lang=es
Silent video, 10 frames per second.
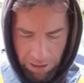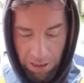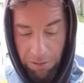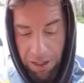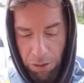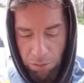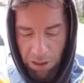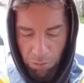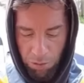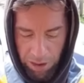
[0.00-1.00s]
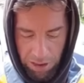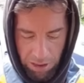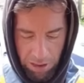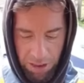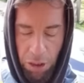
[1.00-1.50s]
Ni hablar en una cuesta,
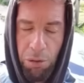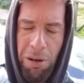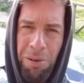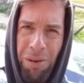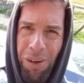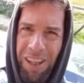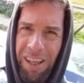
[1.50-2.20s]
así que lo voy a armar de vuelta.